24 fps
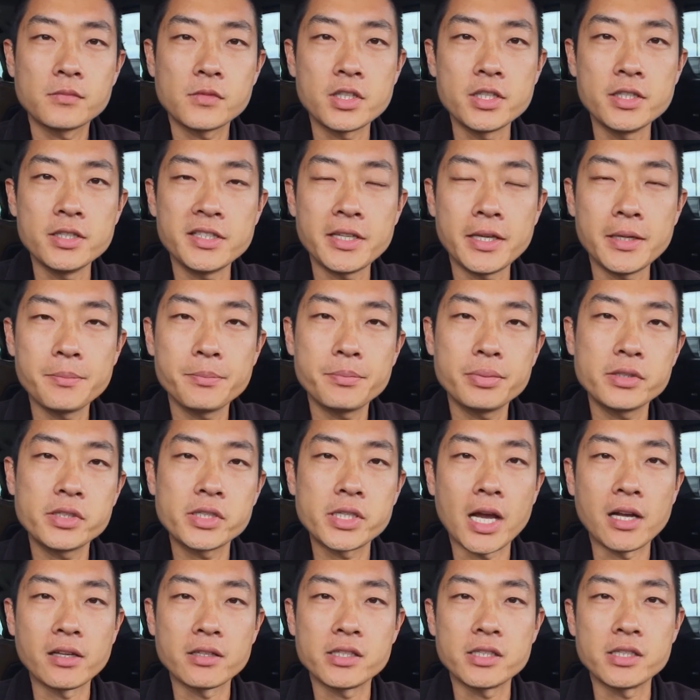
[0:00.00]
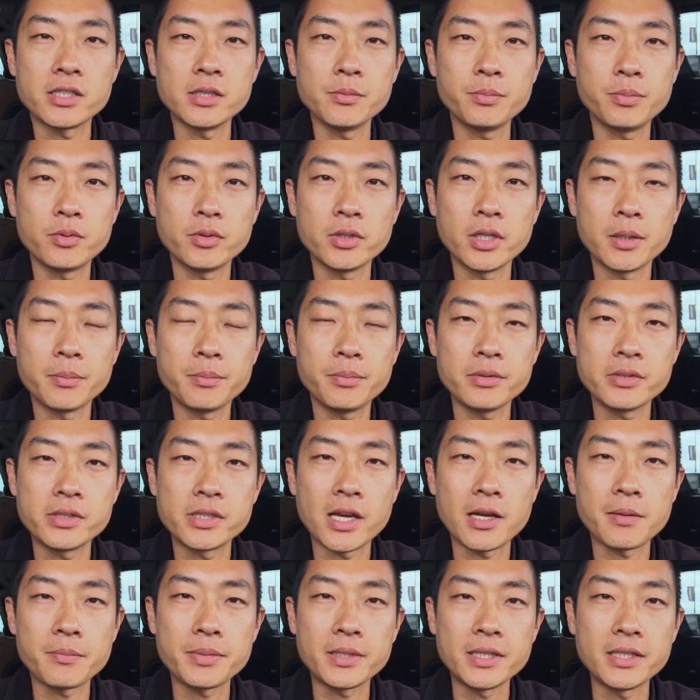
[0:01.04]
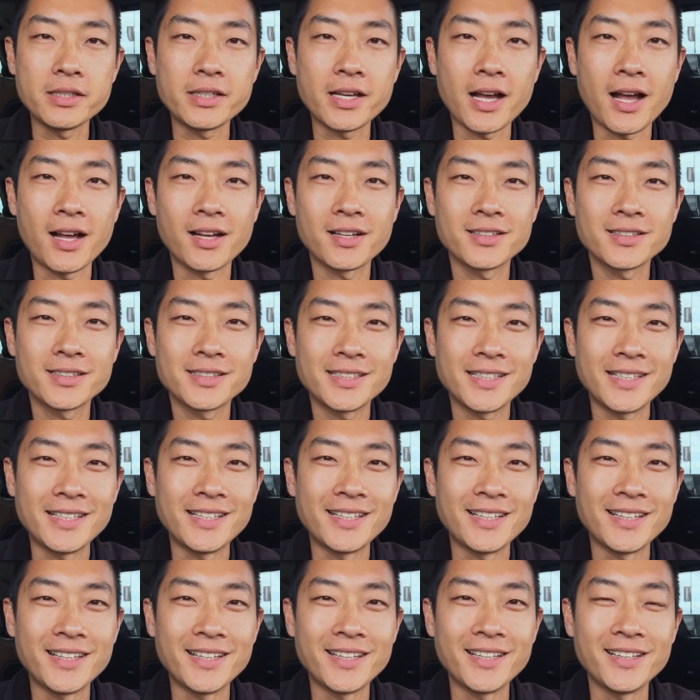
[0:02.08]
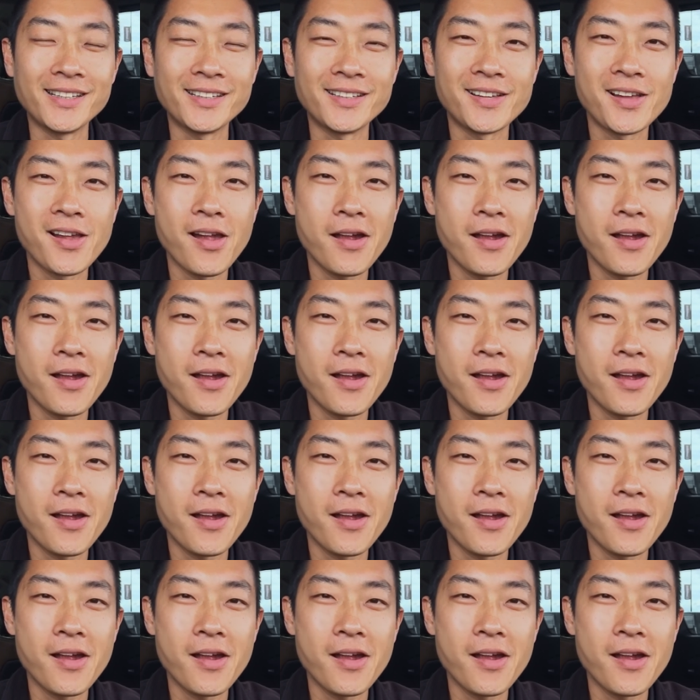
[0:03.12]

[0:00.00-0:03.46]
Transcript: 今天不讲吉普，也不讲皮卡，嘿嘿，